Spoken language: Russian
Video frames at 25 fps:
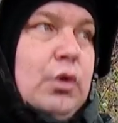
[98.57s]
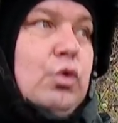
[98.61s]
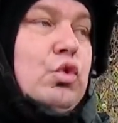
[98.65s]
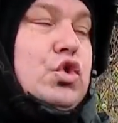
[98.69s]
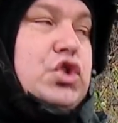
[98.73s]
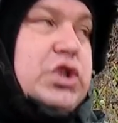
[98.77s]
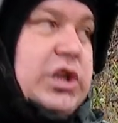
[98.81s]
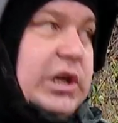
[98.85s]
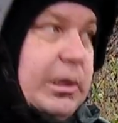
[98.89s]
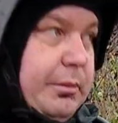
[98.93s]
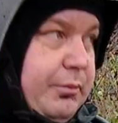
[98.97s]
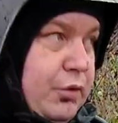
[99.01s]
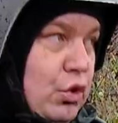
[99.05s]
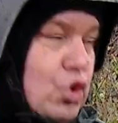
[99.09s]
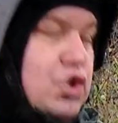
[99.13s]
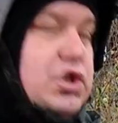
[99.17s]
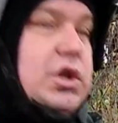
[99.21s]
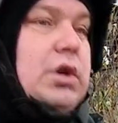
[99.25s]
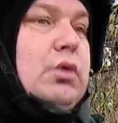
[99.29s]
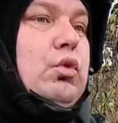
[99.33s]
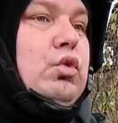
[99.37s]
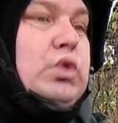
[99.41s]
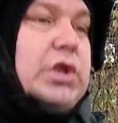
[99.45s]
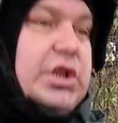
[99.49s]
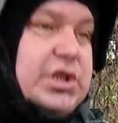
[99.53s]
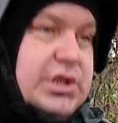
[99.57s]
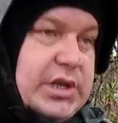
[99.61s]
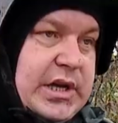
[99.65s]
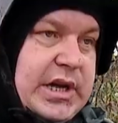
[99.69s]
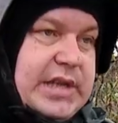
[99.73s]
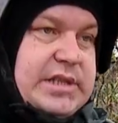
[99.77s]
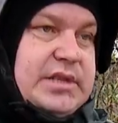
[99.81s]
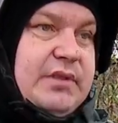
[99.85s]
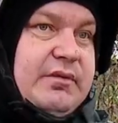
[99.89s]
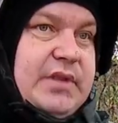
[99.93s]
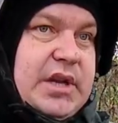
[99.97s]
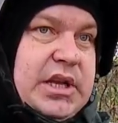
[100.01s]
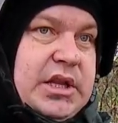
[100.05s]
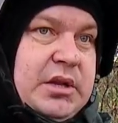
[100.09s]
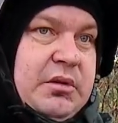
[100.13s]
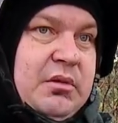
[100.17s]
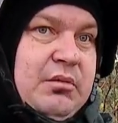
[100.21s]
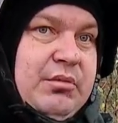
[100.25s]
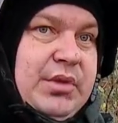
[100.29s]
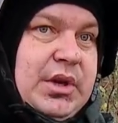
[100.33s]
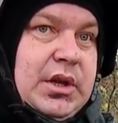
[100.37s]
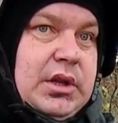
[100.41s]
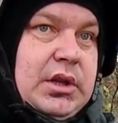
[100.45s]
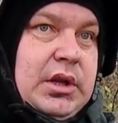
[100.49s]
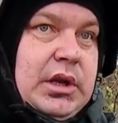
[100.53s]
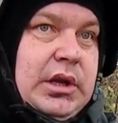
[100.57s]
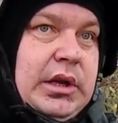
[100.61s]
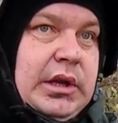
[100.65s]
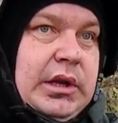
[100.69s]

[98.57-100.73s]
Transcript: Ущерб тоже уточняется в данный момент.